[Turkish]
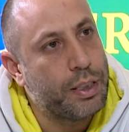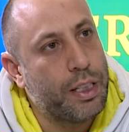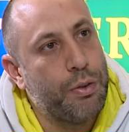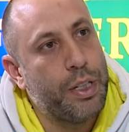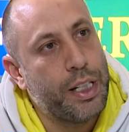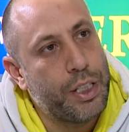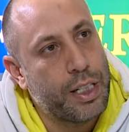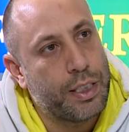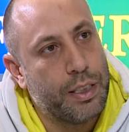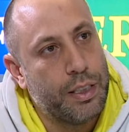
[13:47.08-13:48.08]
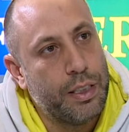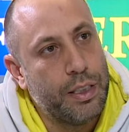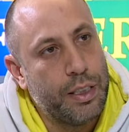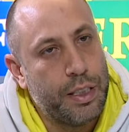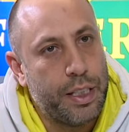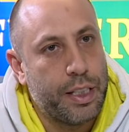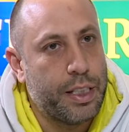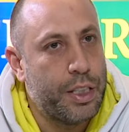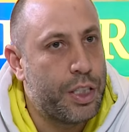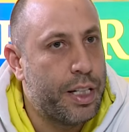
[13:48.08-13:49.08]
sen öne geçersin ya
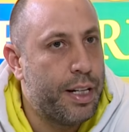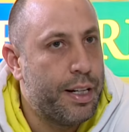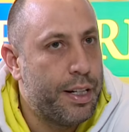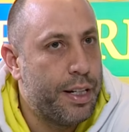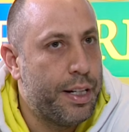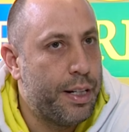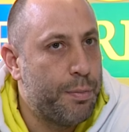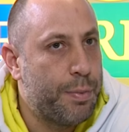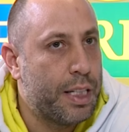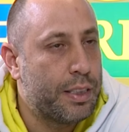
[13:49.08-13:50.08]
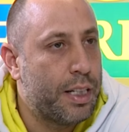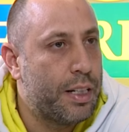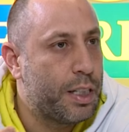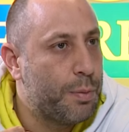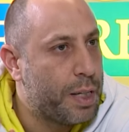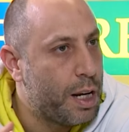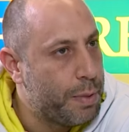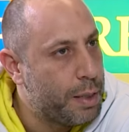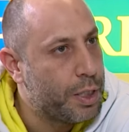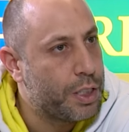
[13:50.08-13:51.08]
da işte e, biraz daha rakip
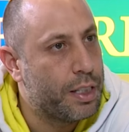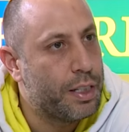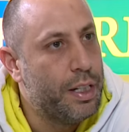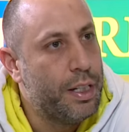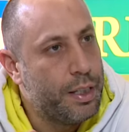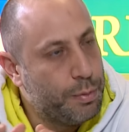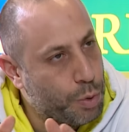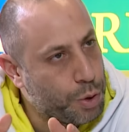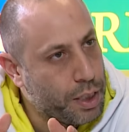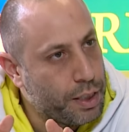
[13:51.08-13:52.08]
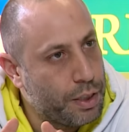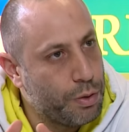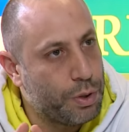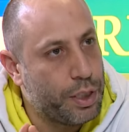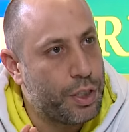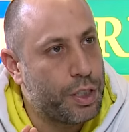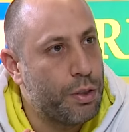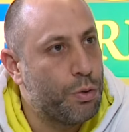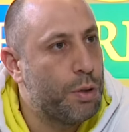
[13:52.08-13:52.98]
gelmeye başlar boş alanlar ortaya çıkar. O